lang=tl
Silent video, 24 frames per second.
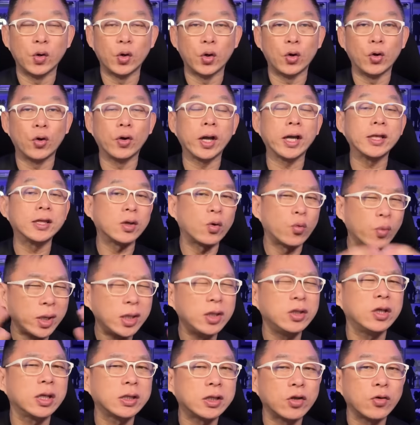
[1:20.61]
Oo. And the
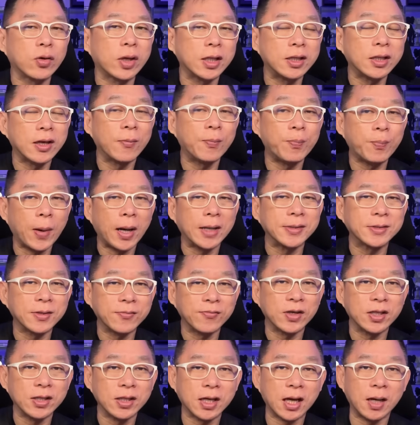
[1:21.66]
way that you can have
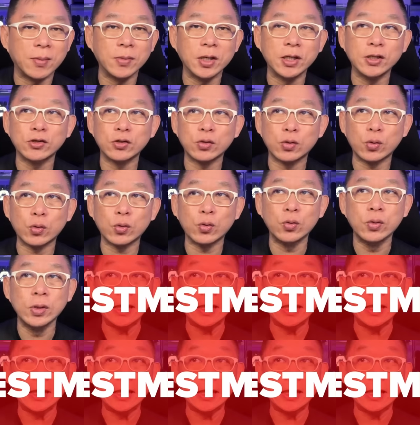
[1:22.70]
passive income is through